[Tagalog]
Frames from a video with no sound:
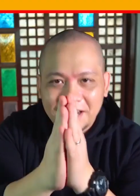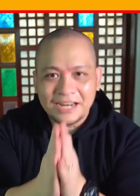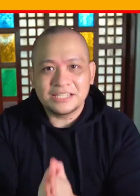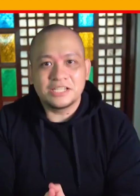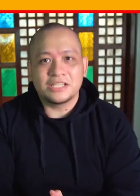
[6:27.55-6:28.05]

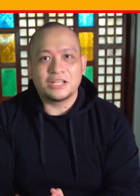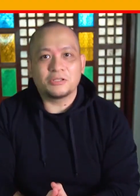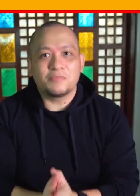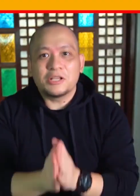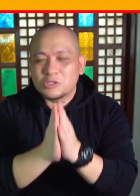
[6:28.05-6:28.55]
Ladies and
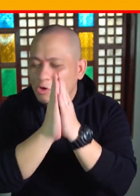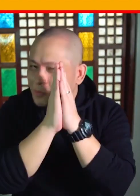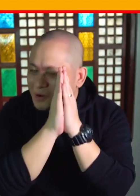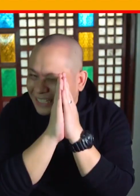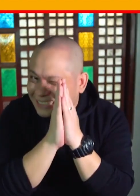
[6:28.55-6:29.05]
gentlemen,
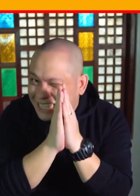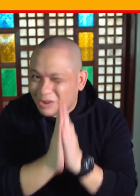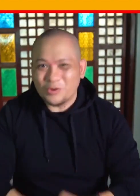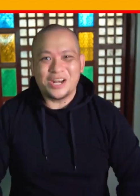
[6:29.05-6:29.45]
sobrang saya ko